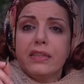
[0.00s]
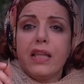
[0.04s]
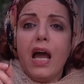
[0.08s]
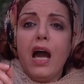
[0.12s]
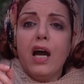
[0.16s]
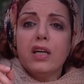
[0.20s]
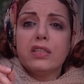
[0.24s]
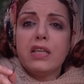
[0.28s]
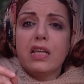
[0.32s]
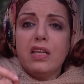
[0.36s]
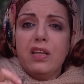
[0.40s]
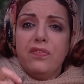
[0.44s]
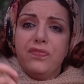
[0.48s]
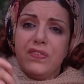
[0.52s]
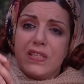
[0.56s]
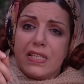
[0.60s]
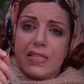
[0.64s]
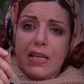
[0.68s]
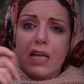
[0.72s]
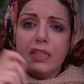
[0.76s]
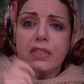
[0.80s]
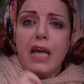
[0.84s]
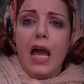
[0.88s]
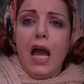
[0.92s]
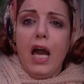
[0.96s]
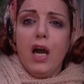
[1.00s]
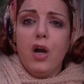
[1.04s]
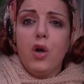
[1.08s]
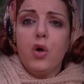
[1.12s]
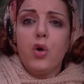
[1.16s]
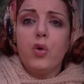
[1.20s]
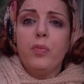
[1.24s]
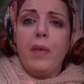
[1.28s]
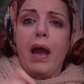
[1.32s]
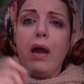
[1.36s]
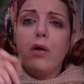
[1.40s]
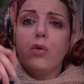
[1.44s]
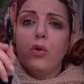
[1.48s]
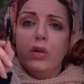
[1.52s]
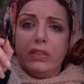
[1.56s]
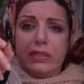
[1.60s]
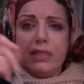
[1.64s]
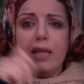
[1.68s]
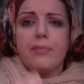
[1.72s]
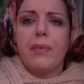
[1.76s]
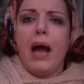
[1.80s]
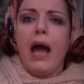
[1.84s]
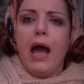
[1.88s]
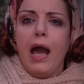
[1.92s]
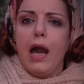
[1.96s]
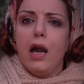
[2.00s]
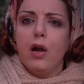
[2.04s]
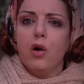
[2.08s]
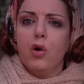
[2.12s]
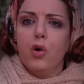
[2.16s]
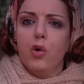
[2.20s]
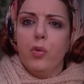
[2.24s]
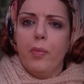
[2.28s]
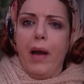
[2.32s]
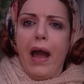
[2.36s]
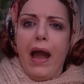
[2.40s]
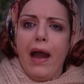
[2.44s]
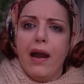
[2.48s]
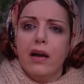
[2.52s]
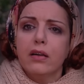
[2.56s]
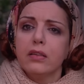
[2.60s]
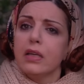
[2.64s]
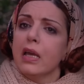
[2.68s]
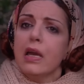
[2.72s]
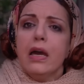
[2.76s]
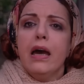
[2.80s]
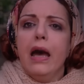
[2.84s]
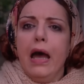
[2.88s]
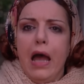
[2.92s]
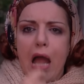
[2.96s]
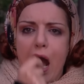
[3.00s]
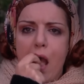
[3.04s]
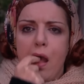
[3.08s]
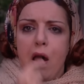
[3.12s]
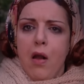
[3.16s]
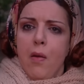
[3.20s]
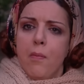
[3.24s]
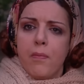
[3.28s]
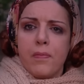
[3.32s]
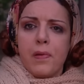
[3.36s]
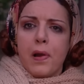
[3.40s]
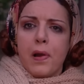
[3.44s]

حتى عادل الفساد حققوا معه وانت ما حققوا معك ها